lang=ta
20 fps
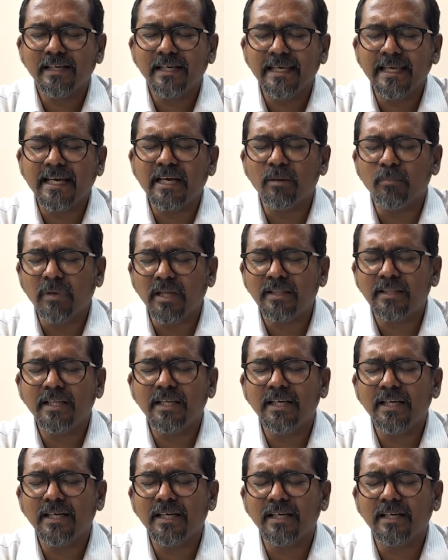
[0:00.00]
எங்கள்
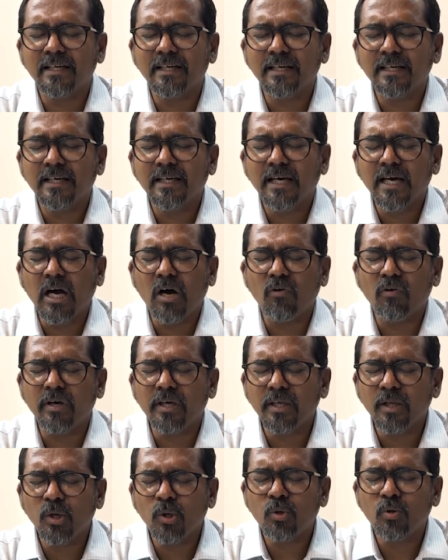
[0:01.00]
மத்தியில் அவங்க
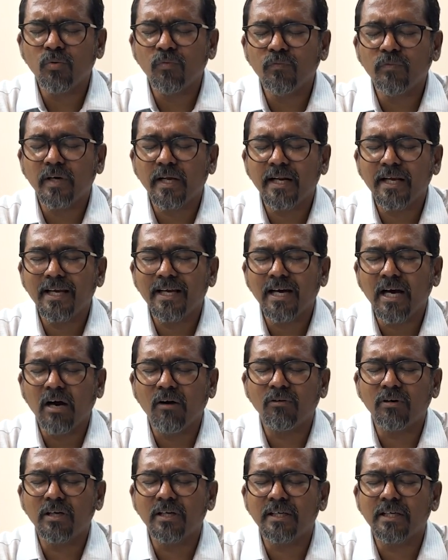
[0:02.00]
இருக்கும் வரை
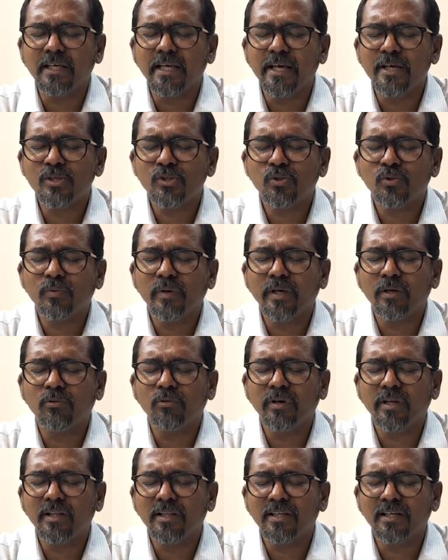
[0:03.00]
அவர்களுக்கு இயேசுவை
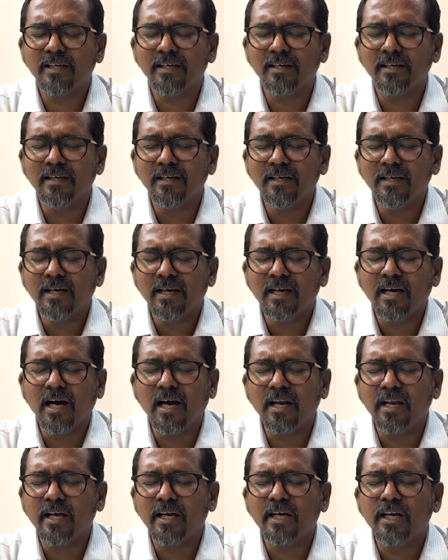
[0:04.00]
குறித்த
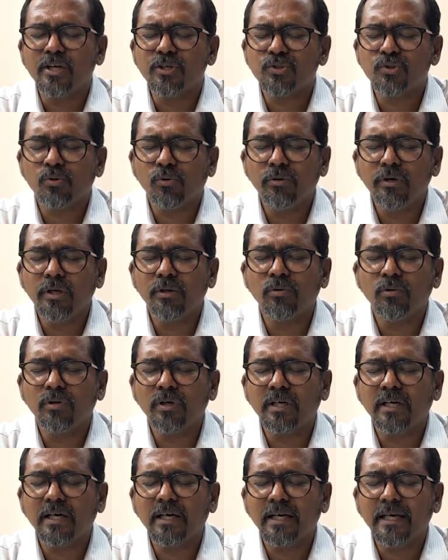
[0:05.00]
காரியங்களை சொல்லிக்
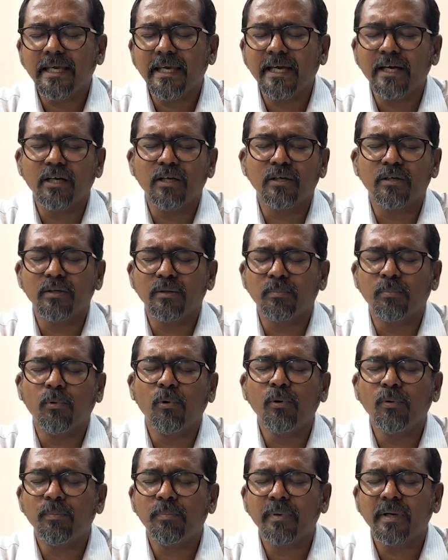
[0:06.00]
கொடுக்க எங்களுக்கு
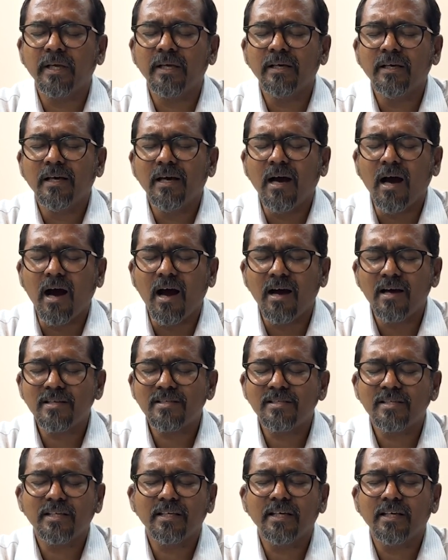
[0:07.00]
பொறுப்பை
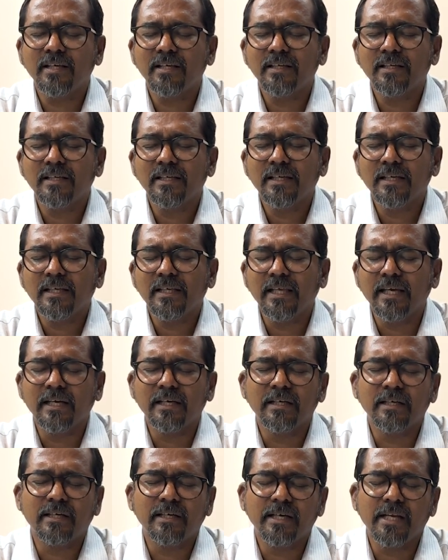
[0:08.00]
ஆசையை
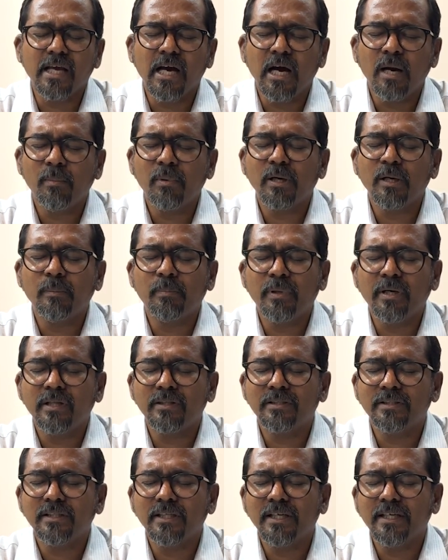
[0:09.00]
எங்களுக்கு
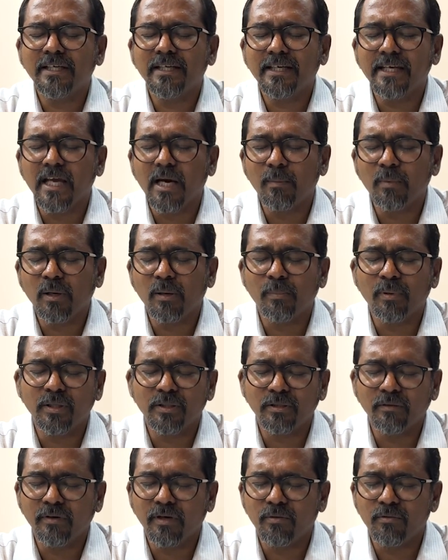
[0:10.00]
ஞாபகப்படுத்துதலை
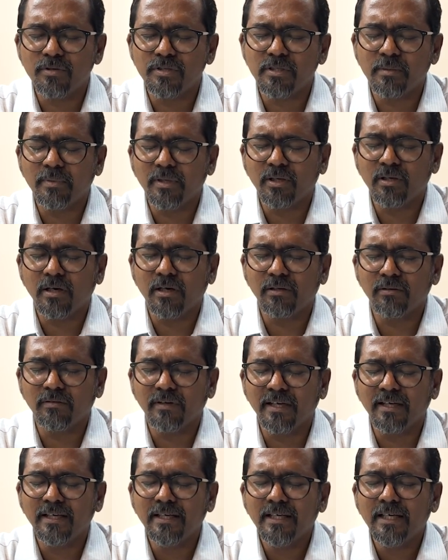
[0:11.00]
ஞாபகப்படுத்த வேணும்னு
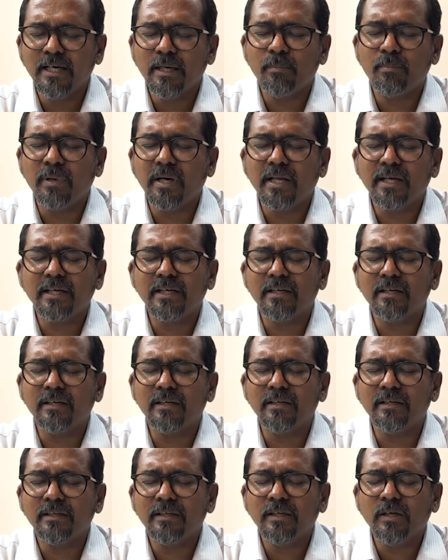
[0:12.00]
ஒரு பிள்ளைகள்
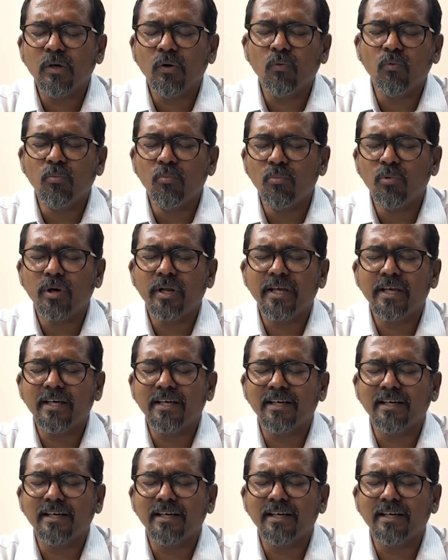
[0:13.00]
உம்முடைய